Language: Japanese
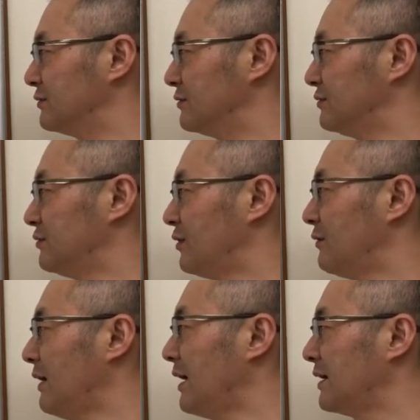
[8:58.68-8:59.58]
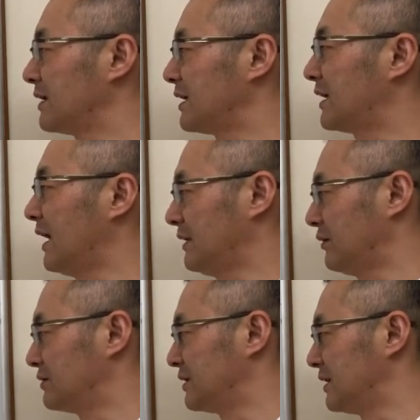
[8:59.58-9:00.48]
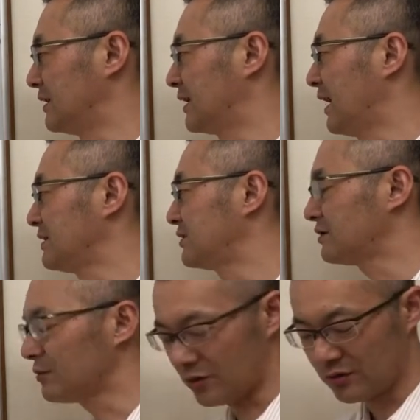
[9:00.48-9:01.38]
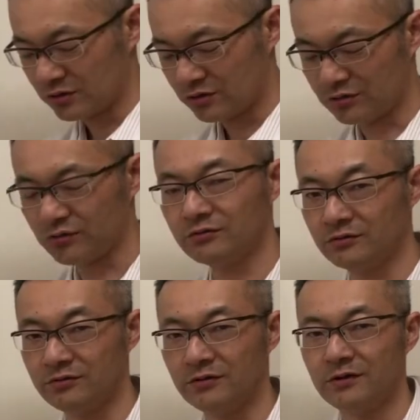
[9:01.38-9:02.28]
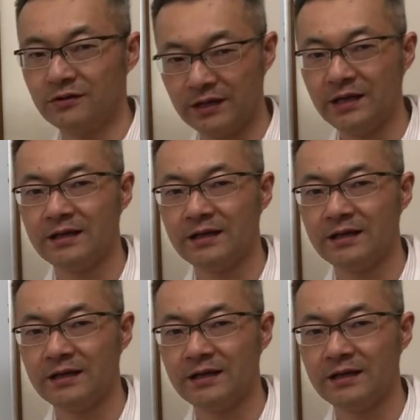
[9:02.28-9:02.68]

運動は控えてほしいで外出も極力ね